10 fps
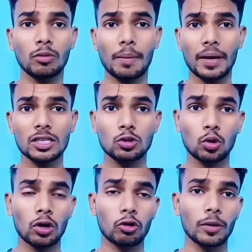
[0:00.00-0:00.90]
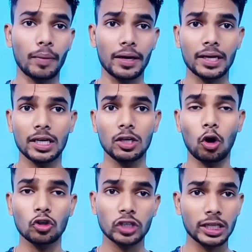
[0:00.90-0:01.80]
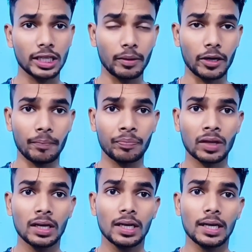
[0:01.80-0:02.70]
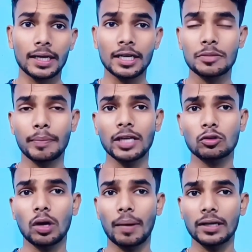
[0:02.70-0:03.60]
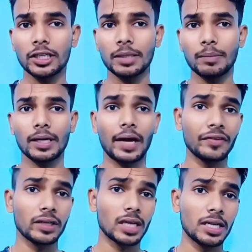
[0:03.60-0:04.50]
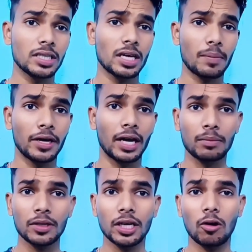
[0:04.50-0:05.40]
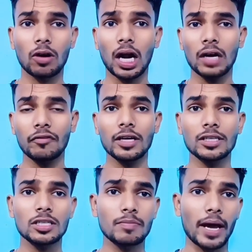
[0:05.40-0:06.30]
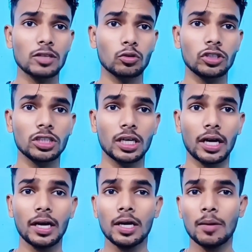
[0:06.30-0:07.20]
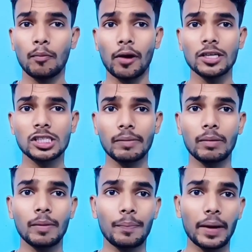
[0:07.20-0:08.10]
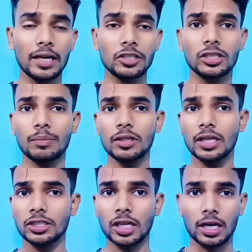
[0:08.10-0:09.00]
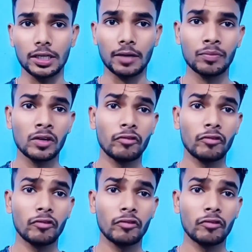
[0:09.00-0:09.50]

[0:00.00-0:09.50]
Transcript: के नौवे महज दो रनों की पारी खेली और चलते बने लेकिन इस मैच को भारतीय टीम ने काफी आसानी से अपने नाम किया और आठ विकेट से इस मैच को जीतकर पॉइंट टेबल में पहली जीत अपनी दर्ज कर ली है